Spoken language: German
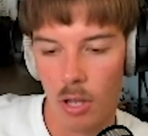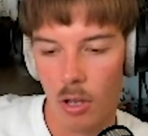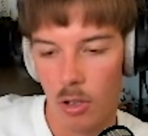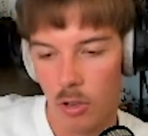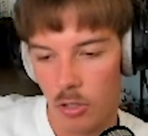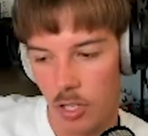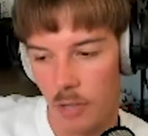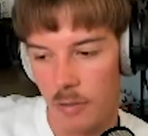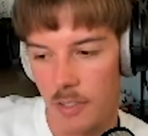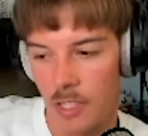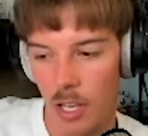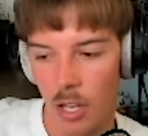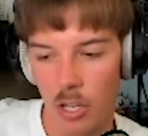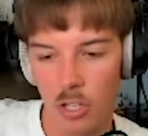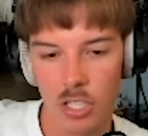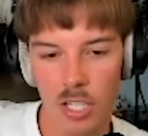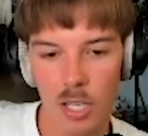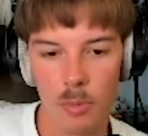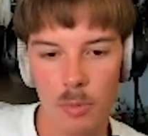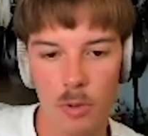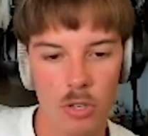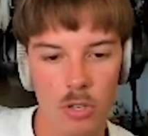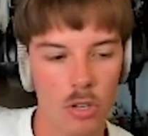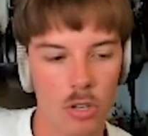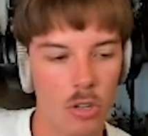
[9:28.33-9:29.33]
so wie es
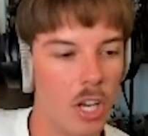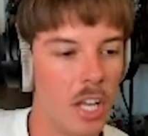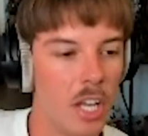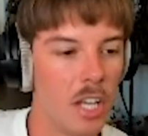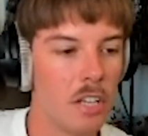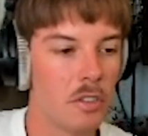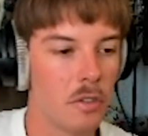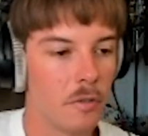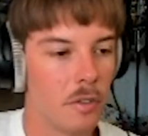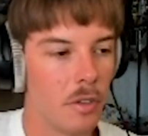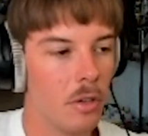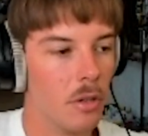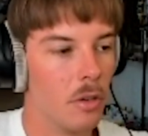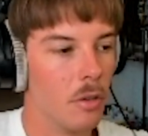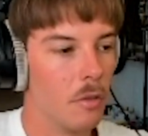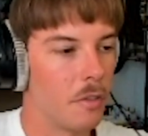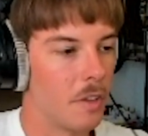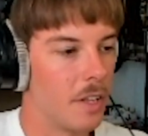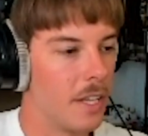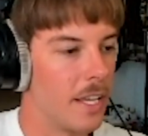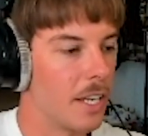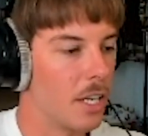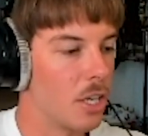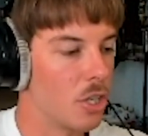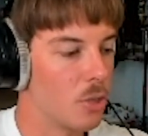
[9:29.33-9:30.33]
angeschrieben ist, links auf der, auf der
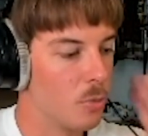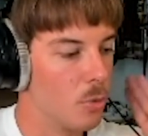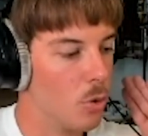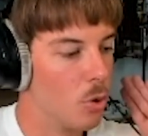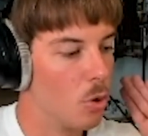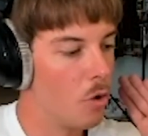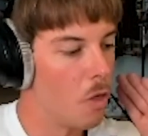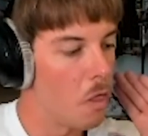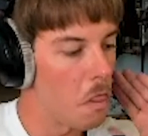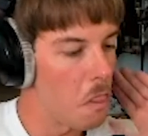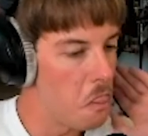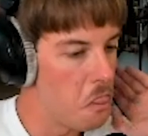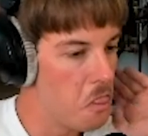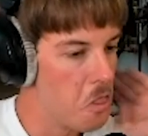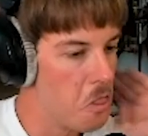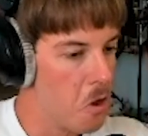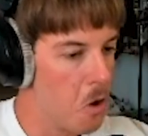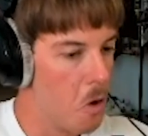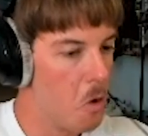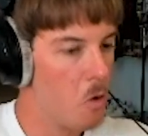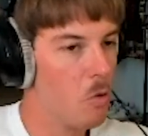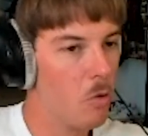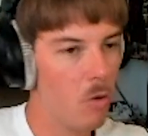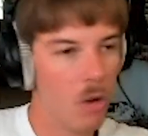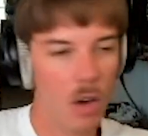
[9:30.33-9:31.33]
linken Spur,
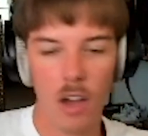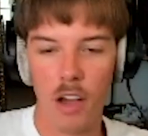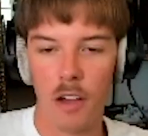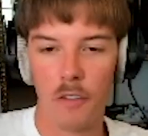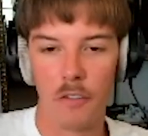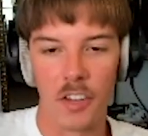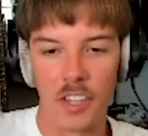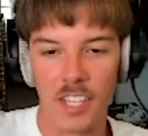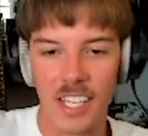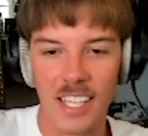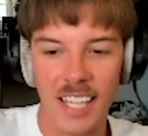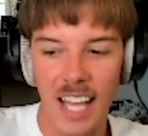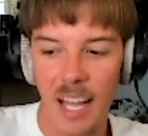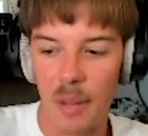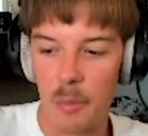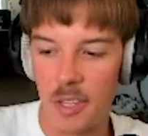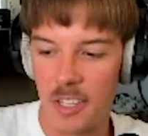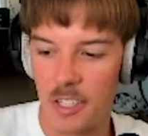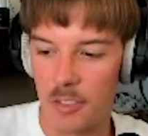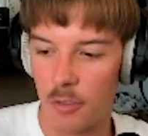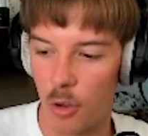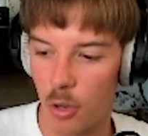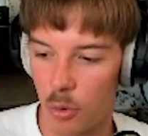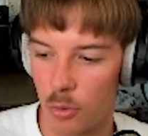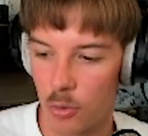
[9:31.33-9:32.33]
new, fährt irgendein mit
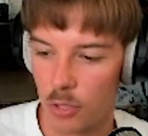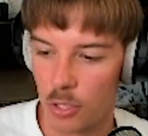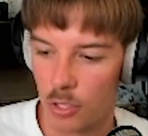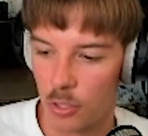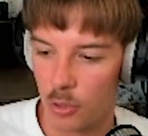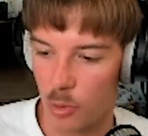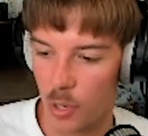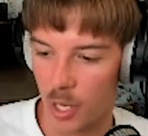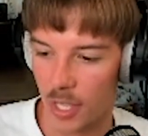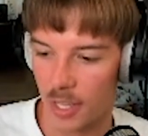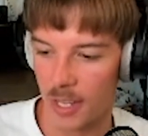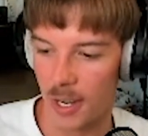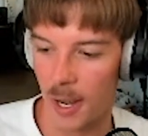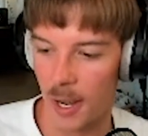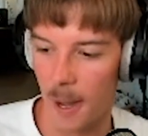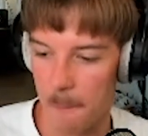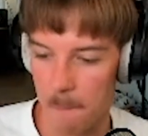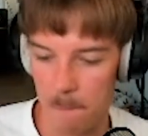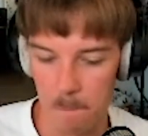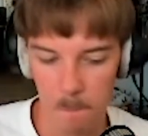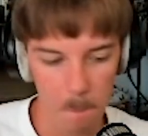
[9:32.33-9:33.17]
200 Touren, Digga.